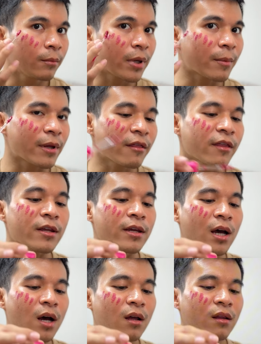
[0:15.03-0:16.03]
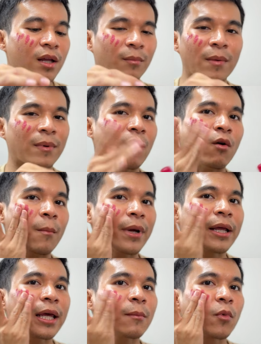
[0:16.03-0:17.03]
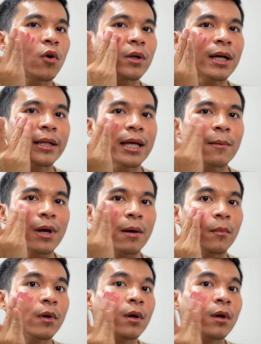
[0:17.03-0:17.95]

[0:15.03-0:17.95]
พิกเมนต์สีอะสำหรับเราไม่ได้เข้มข้นถ้าเทียบกับ